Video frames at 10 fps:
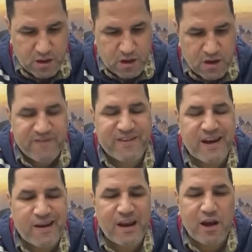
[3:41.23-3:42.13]

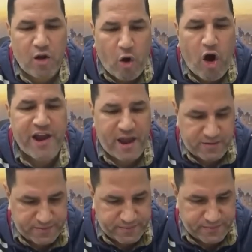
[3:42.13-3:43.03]
سري للغايه
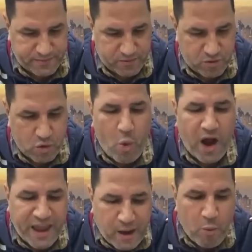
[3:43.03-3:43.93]

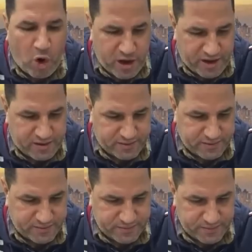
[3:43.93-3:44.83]
وغير معلن
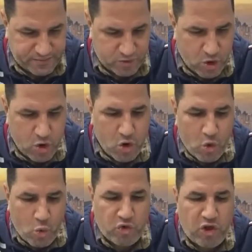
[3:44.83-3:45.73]

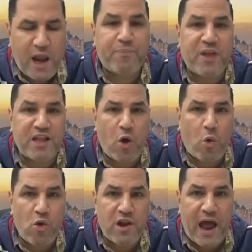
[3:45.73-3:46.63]
وطلب
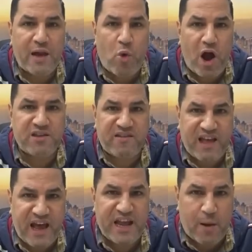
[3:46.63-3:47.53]
تدخل المهندس
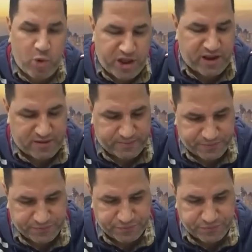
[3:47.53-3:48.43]
هاني أبو ريدة
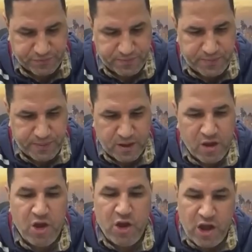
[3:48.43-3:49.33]

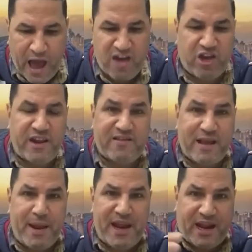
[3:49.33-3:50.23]
عشان
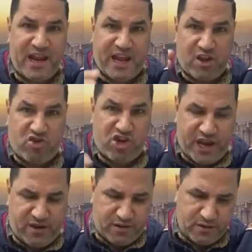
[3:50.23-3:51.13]
الزمالك ليه
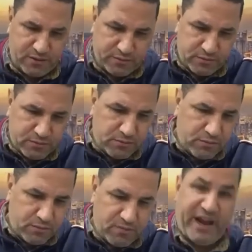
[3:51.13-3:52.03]
قرشين
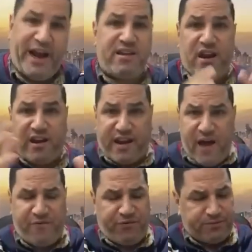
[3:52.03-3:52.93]
عند الكاف